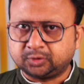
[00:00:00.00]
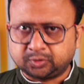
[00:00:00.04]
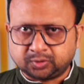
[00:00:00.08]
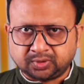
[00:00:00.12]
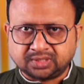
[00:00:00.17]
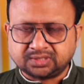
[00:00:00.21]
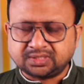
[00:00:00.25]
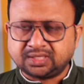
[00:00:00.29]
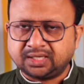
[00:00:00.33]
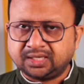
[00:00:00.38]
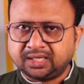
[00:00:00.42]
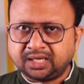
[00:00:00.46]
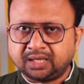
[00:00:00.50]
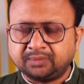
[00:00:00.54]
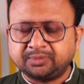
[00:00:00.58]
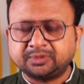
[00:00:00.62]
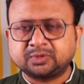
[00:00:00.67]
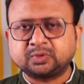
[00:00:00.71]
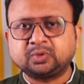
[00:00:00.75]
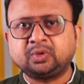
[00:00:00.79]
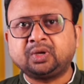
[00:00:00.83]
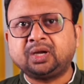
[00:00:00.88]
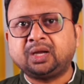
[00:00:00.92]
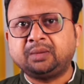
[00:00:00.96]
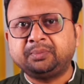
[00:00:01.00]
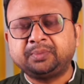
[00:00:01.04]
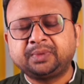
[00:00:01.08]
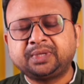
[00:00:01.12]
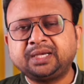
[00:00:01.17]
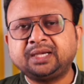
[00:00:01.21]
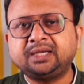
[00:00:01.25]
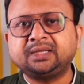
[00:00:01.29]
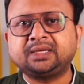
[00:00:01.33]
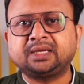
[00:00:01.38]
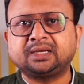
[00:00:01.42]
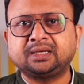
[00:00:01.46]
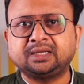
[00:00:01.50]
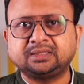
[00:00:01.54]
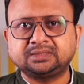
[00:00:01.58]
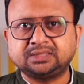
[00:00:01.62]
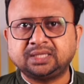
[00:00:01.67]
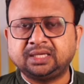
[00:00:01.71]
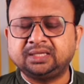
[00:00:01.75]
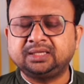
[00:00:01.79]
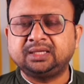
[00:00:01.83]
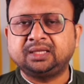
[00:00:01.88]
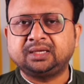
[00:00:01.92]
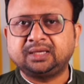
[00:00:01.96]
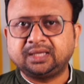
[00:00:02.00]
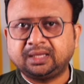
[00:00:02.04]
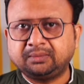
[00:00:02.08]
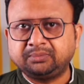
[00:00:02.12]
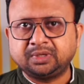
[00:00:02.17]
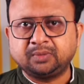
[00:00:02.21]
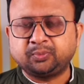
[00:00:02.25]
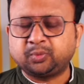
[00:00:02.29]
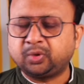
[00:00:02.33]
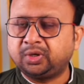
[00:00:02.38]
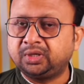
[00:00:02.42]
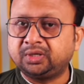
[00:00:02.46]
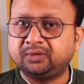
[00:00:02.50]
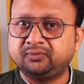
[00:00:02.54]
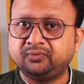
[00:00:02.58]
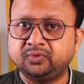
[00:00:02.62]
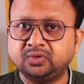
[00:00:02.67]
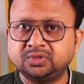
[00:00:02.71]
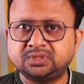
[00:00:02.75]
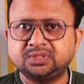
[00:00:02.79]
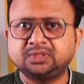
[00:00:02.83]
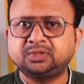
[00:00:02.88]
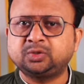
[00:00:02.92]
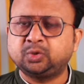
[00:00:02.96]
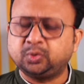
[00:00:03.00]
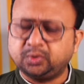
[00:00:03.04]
है तो थोड़ा सा अगर आप इसको अपग्रेड करना चाहेंगे रैम के पॉइंट ऑफ व्यू से